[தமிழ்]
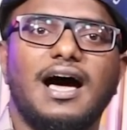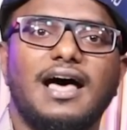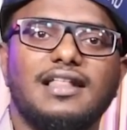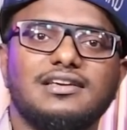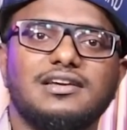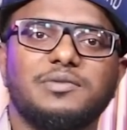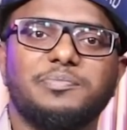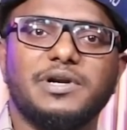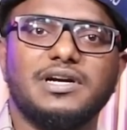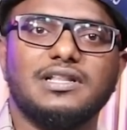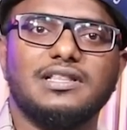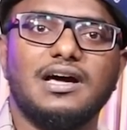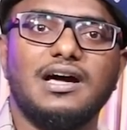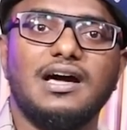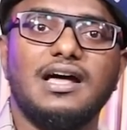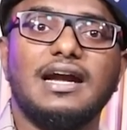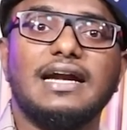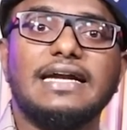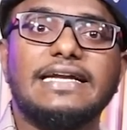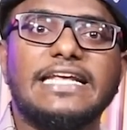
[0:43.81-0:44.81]
அதுக்கு பேர்
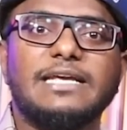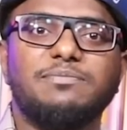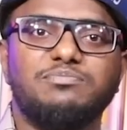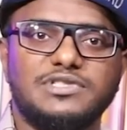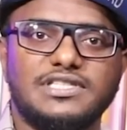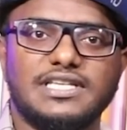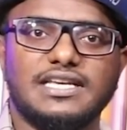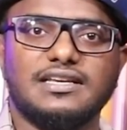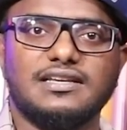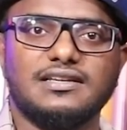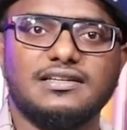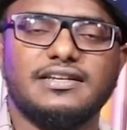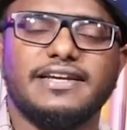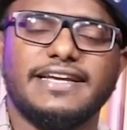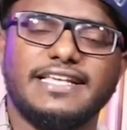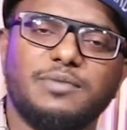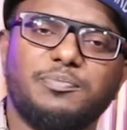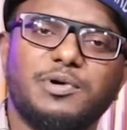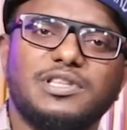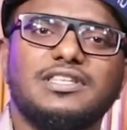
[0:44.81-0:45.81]
தான் டீப் சீக்
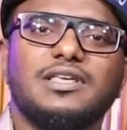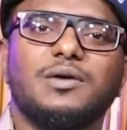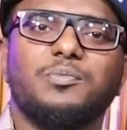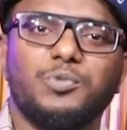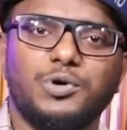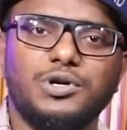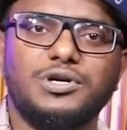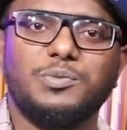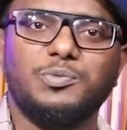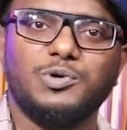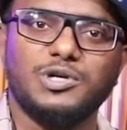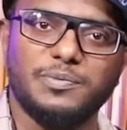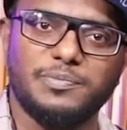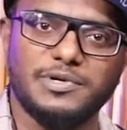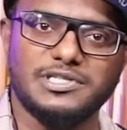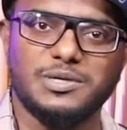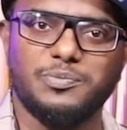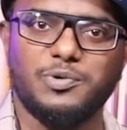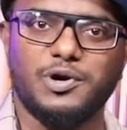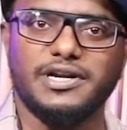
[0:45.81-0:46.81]
இதை பற்றி தான் முழுக்க முழுக்க
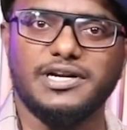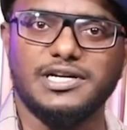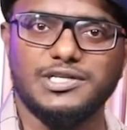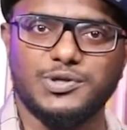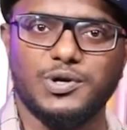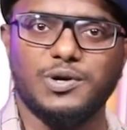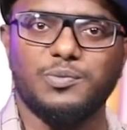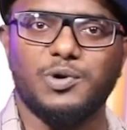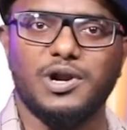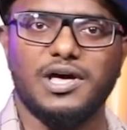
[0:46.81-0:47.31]
பேச போகிற நிகழ்ச்சிக்குள்ள